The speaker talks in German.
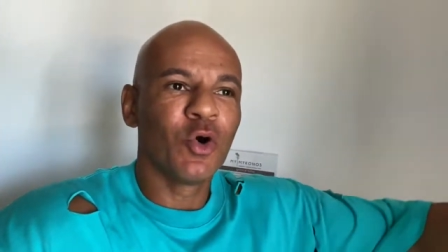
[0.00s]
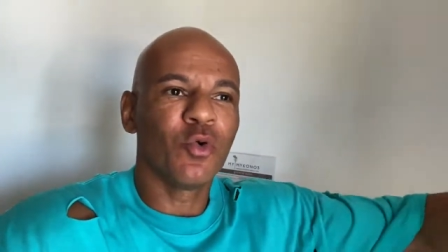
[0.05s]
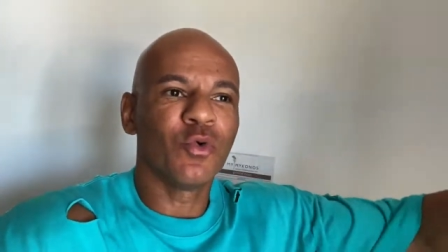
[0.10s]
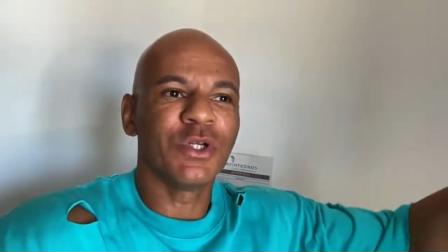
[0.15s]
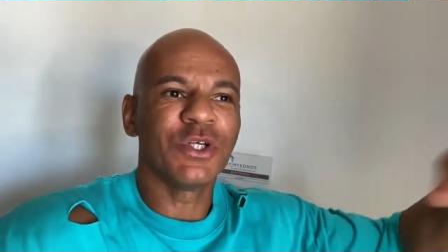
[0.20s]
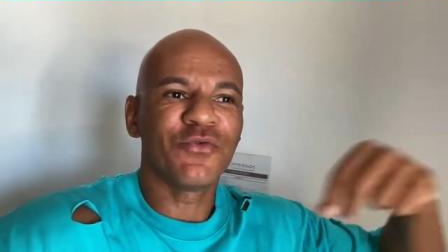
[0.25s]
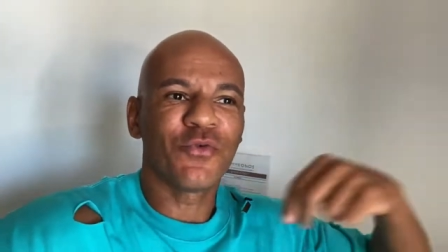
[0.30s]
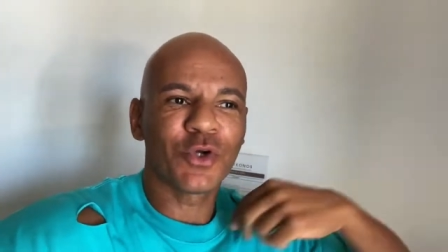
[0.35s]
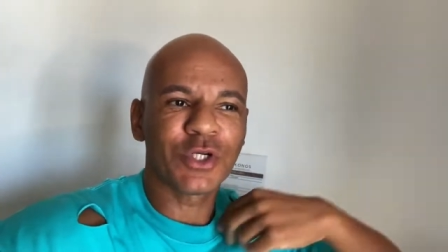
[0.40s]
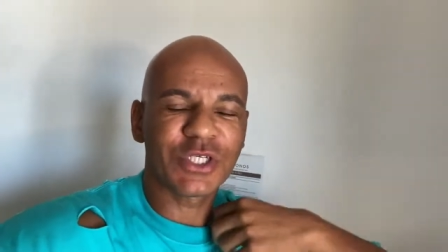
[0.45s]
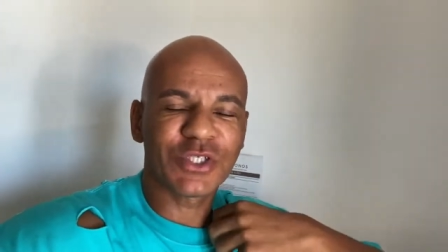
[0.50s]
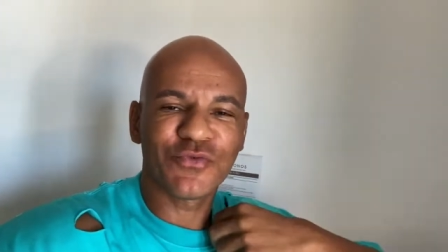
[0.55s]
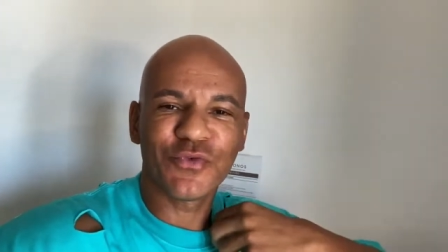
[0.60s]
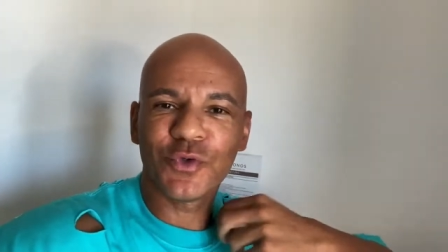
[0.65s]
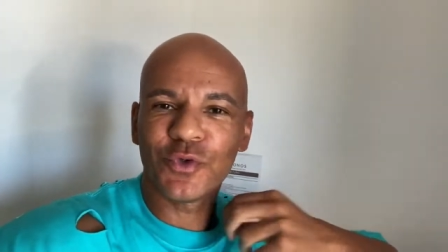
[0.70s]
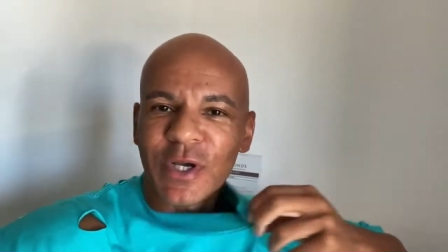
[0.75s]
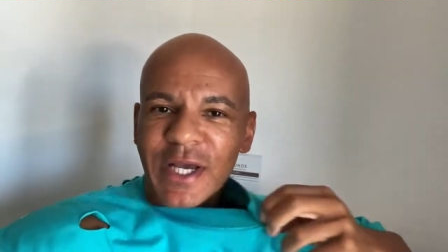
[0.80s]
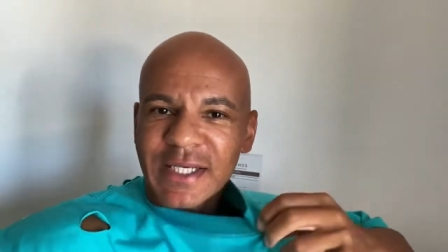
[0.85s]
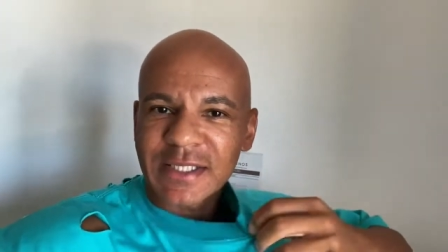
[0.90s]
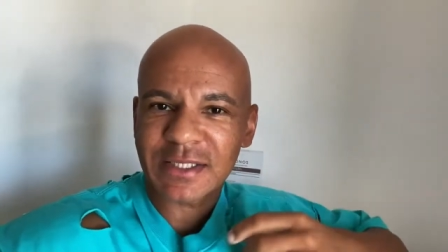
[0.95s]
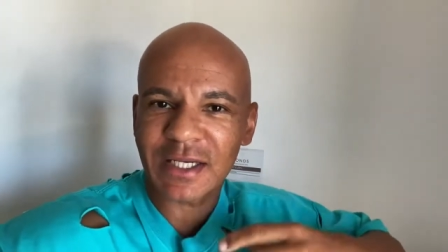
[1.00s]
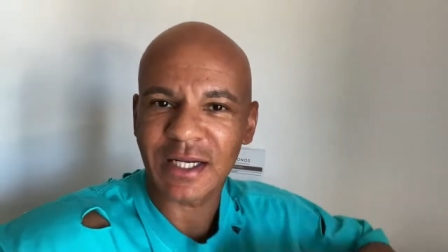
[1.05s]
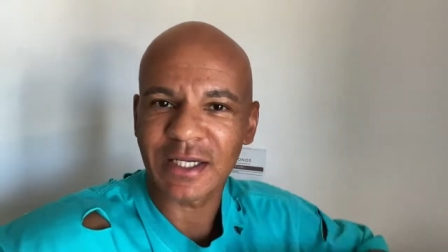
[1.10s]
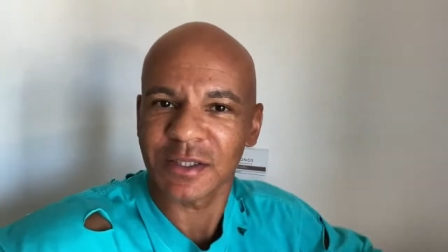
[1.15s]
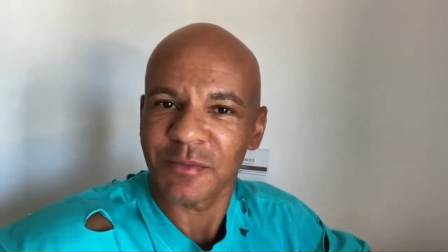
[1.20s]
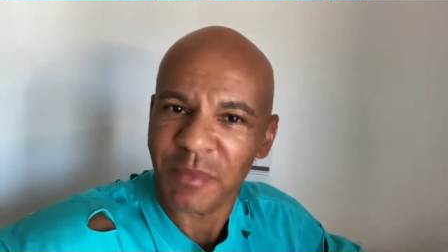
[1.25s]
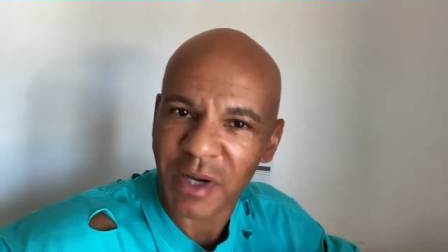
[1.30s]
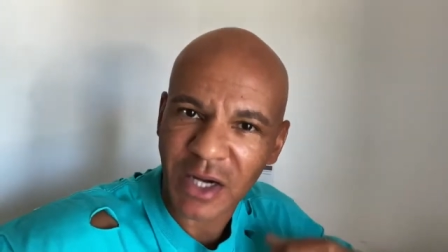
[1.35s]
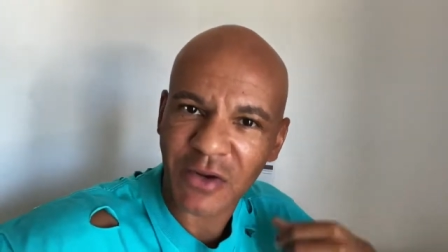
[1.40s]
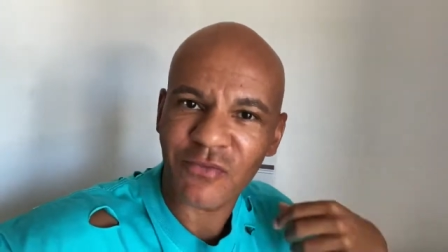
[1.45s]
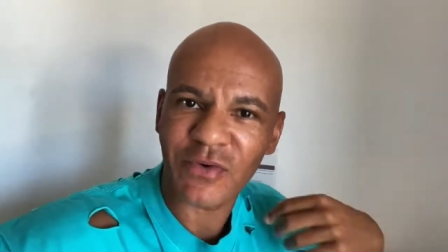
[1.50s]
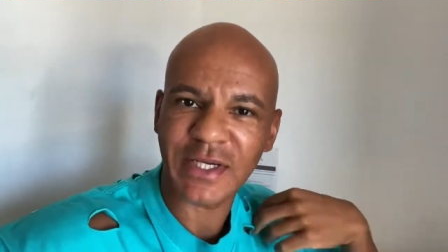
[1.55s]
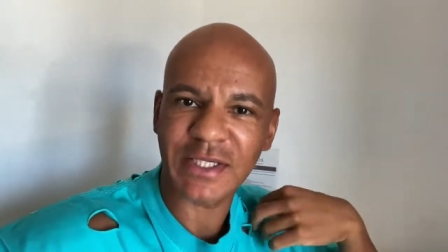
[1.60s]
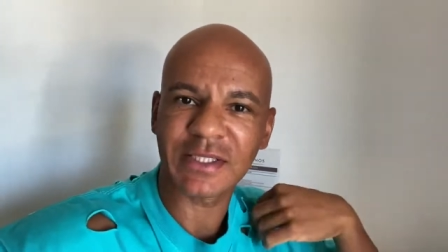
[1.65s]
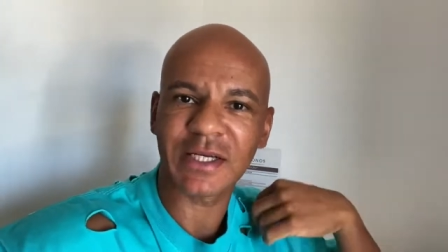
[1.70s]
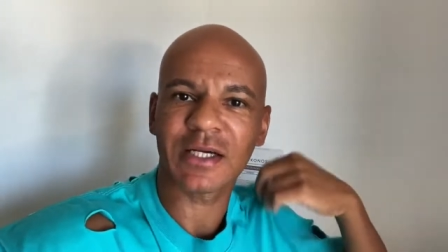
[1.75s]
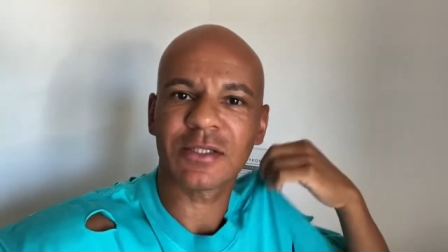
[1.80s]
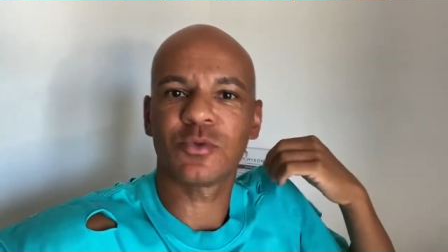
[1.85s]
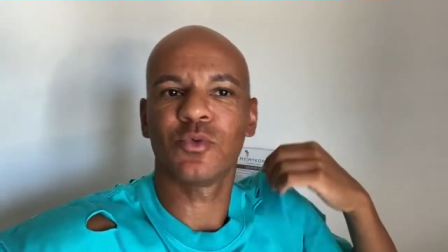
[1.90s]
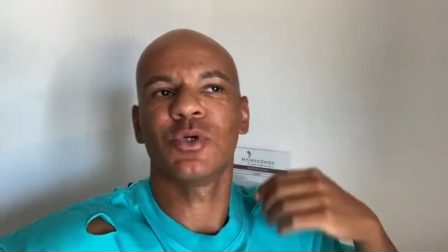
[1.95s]
Und ich wollte das Video erst gar nicht machen, weil ich
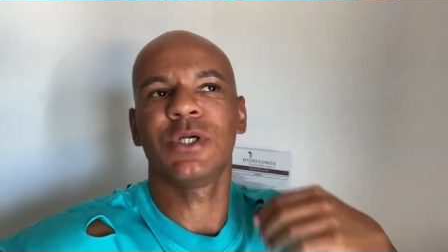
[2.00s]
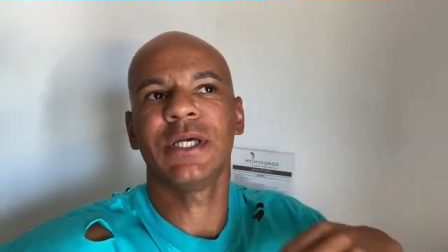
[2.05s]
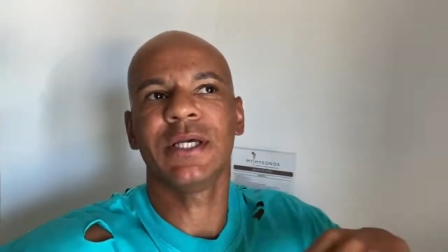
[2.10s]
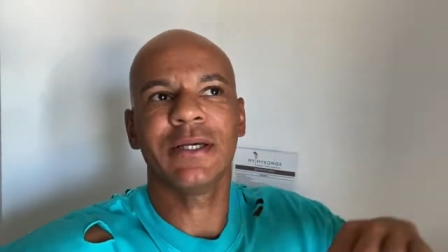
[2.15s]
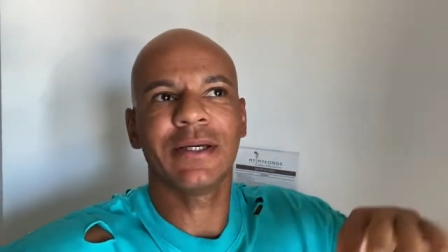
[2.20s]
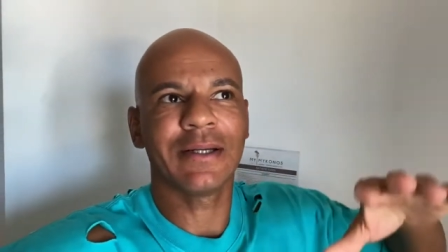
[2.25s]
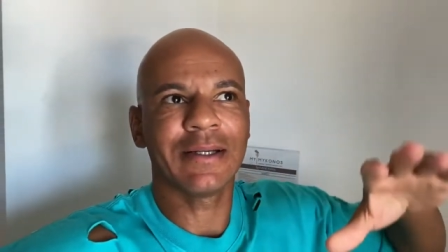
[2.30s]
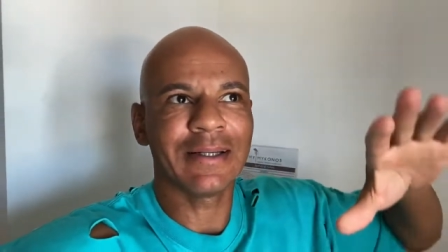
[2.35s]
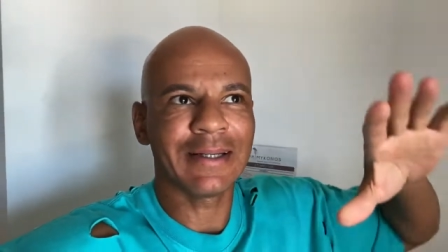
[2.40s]
dachte, okay,